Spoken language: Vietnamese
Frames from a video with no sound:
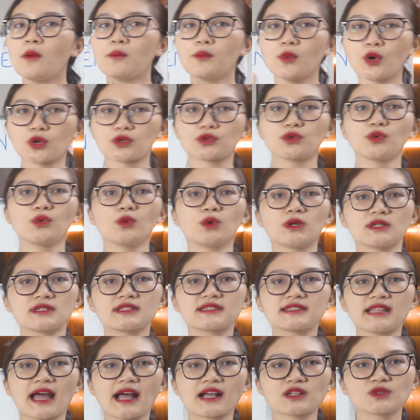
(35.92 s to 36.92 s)
một
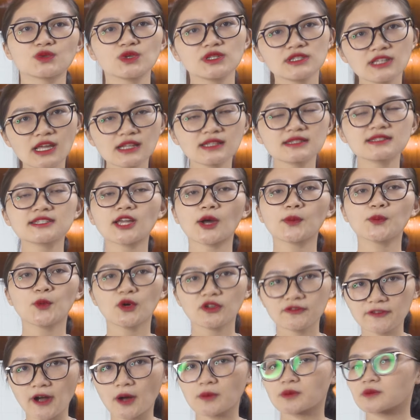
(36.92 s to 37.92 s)
nguồn sáng duy nhất trong
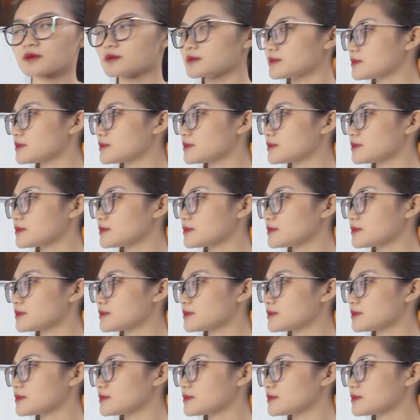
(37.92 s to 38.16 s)
mỗi phòng.